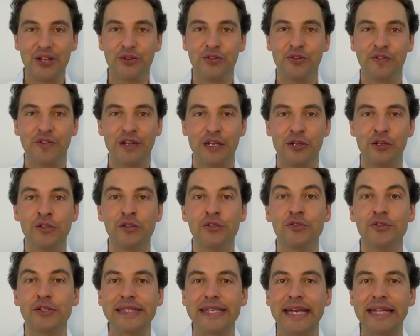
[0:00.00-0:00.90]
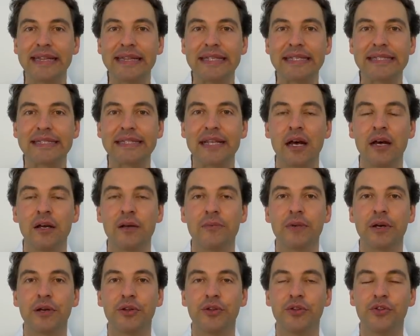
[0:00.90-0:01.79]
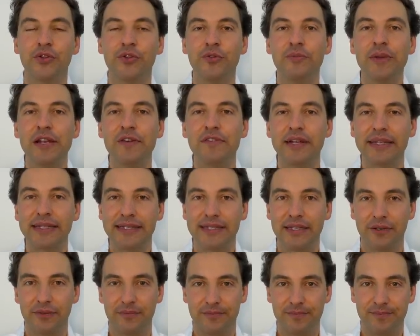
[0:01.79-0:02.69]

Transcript: nouvelle lune du 4 décembre 2021,